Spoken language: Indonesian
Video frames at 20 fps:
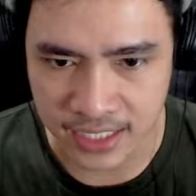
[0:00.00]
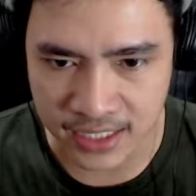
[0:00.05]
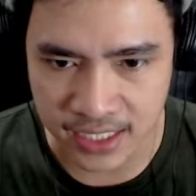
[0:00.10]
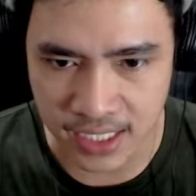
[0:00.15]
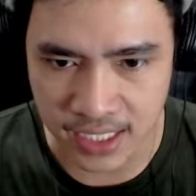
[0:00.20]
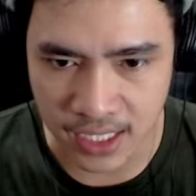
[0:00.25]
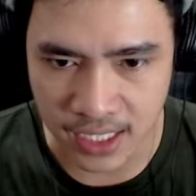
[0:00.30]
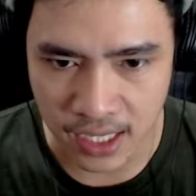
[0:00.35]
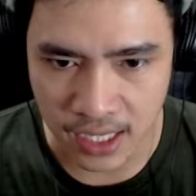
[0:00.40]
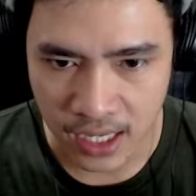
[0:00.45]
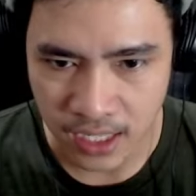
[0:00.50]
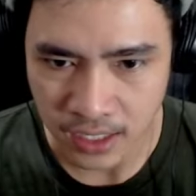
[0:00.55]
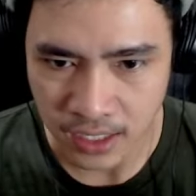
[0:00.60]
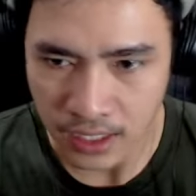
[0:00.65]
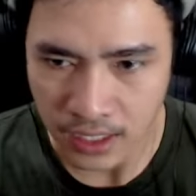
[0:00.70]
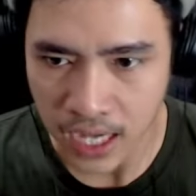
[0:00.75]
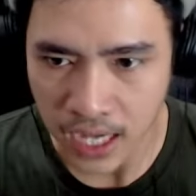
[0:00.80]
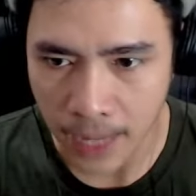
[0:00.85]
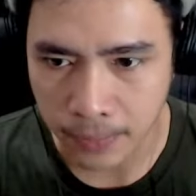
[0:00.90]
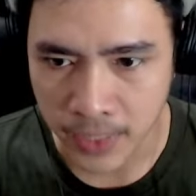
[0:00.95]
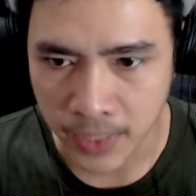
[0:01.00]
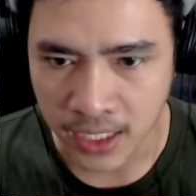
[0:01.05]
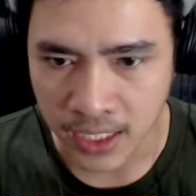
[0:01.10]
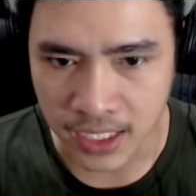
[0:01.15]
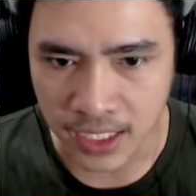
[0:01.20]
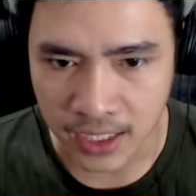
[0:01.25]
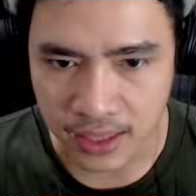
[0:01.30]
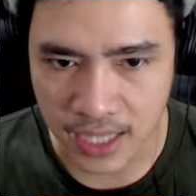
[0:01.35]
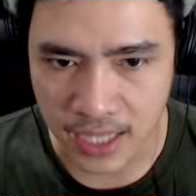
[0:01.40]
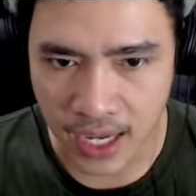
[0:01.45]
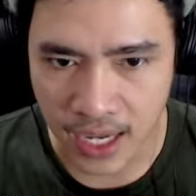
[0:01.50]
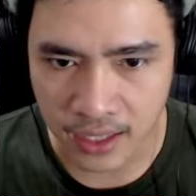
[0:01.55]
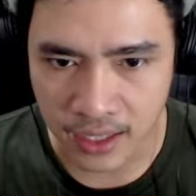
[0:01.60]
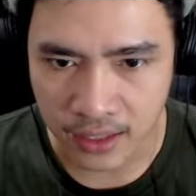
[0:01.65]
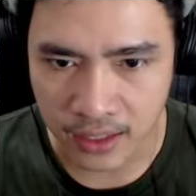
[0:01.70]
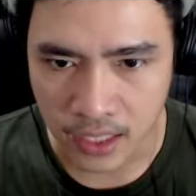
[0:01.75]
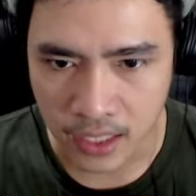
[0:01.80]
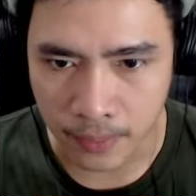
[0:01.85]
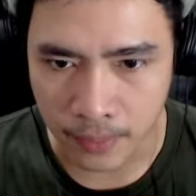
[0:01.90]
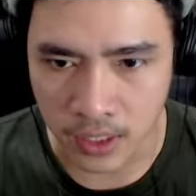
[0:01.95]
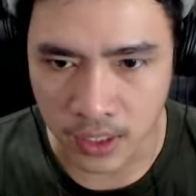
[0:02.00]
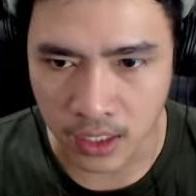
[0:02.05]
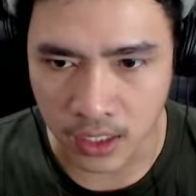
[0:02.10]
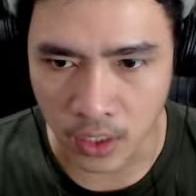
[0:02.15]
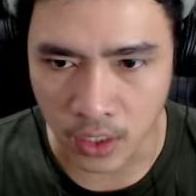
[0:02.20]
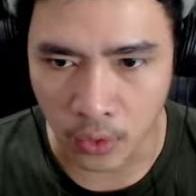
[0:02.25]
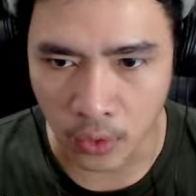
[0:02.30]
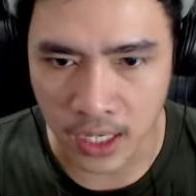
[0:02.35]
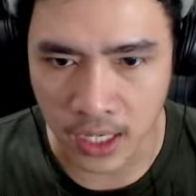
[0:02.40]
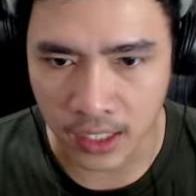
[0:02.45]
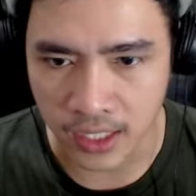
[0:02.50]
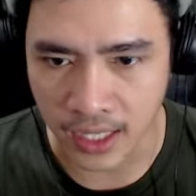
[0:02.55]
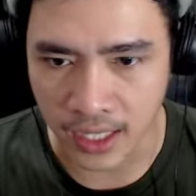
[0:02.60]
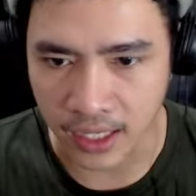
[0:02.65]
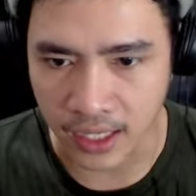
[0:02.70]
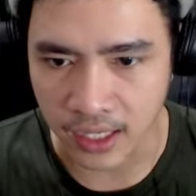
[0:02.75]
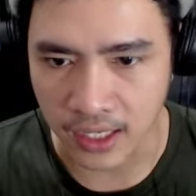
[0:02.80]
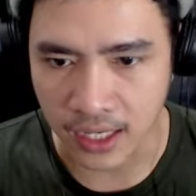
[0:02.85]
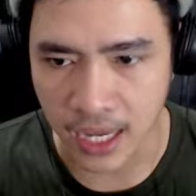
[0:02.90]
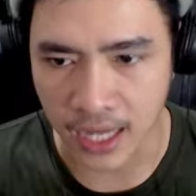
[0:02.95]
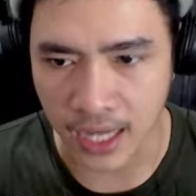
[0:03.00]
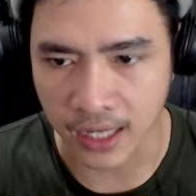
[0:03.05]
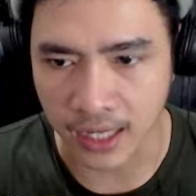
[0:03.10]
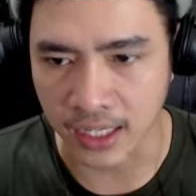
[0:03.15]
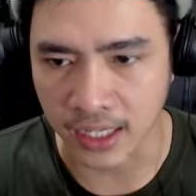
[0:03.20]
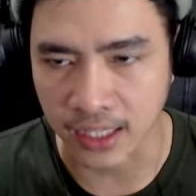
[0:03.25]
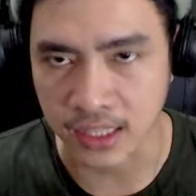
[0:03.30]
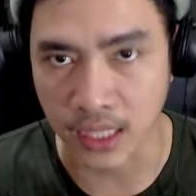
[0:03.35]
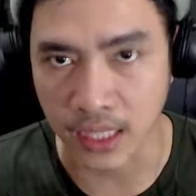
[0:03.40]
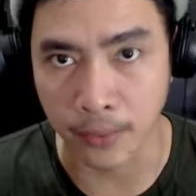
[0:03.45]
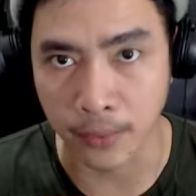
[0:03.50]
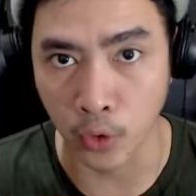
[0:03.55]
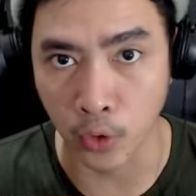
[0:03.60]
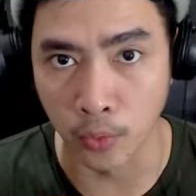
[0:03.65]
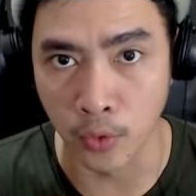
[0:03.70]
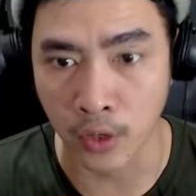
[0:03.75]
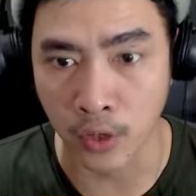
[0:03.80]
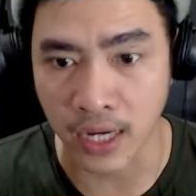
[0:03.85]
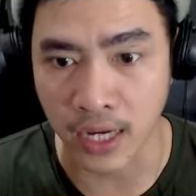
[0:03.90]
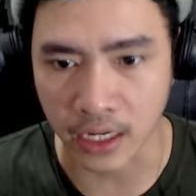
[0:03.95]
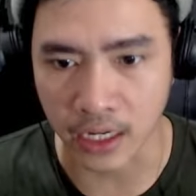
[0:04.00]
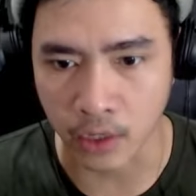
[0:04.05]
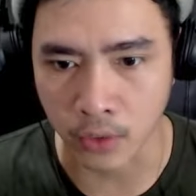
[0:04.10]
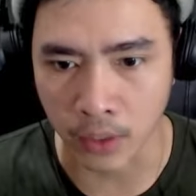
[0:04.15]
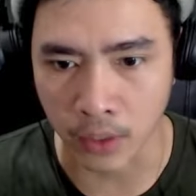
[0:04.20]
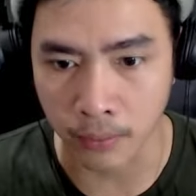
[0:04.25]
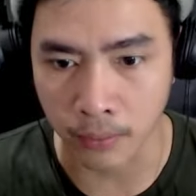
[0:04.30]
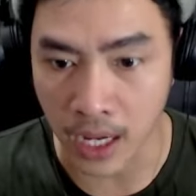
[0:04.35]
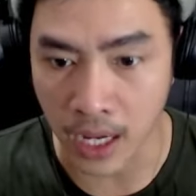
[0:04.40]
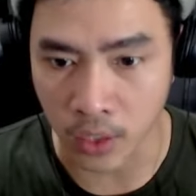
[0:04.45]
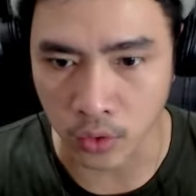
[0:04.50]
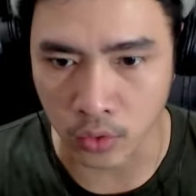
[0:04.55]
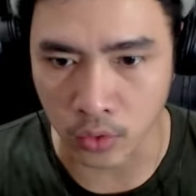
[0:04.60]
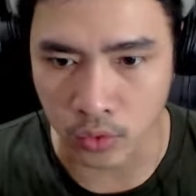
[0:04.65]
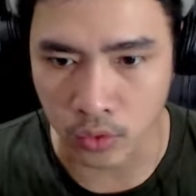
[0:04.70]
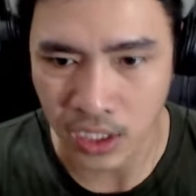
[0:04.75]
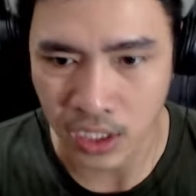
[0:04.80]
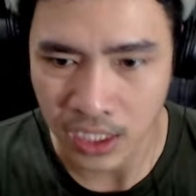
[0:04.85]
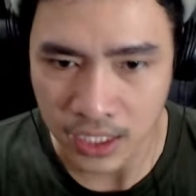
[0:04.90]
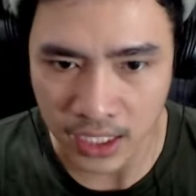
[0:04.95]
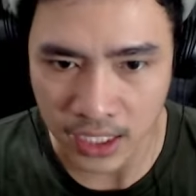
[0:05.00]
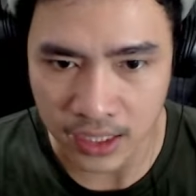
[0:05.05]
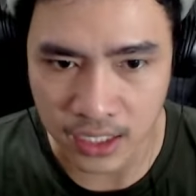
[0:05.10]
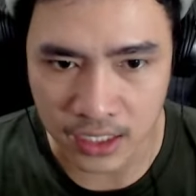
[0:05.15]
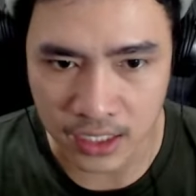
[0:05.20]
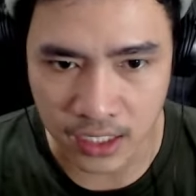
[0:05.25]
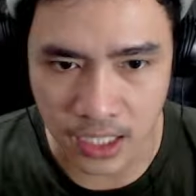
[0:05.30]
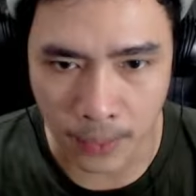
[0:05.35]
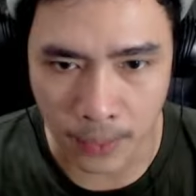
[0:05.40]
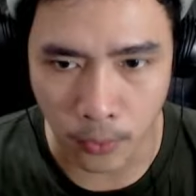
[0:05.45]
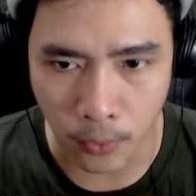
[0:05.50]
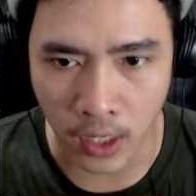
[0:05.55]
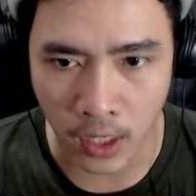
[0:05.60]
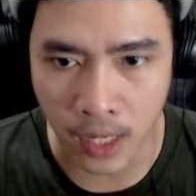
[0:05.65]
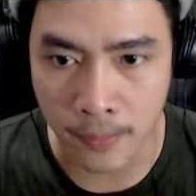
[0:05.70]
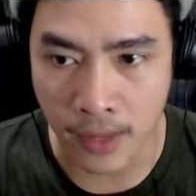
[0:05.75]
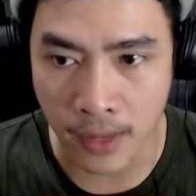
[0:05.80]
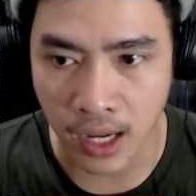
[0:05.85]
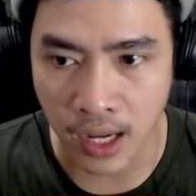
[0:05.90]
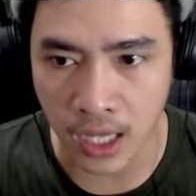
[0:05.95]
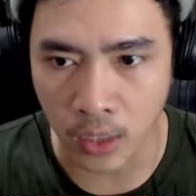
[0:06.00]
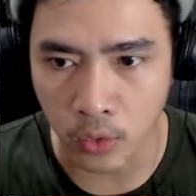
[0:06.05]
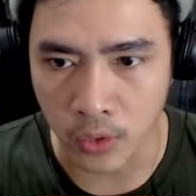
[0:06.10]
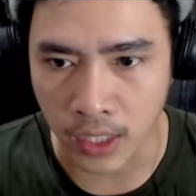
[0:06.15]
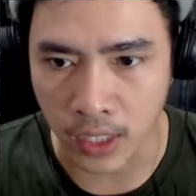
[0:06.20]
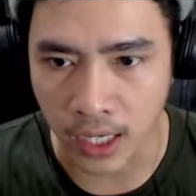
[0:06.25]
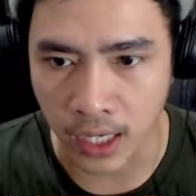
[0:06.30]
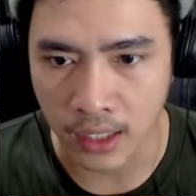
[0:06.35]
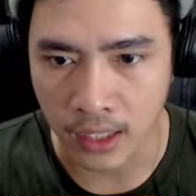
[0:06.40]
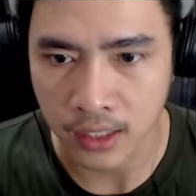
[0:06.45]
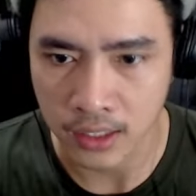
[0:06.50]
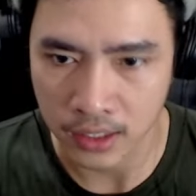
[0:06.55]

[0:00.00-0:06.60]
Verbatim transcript: si kapten kita tapi ya udah karena kita berhubung karyawan baru kita tidak boleh mengeluh ya